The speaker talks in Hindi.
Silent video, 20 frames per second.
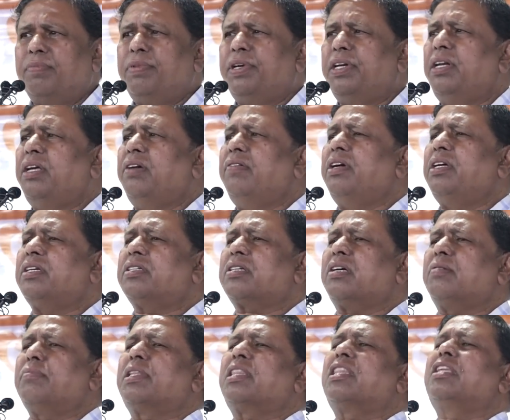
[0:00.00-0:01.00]
अभिनिवेश
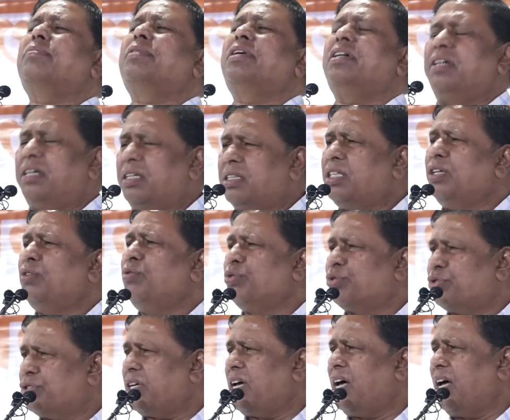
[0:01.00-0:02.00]
का मतलब है अति
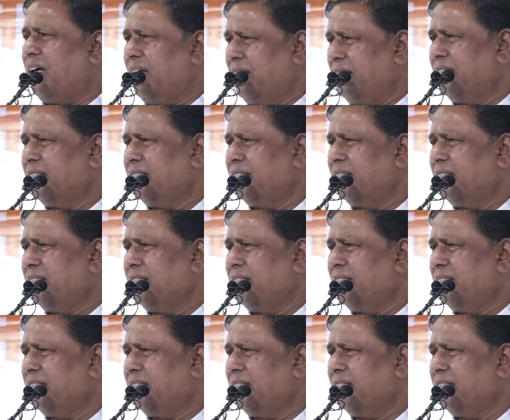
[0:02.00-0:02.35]
उत्साह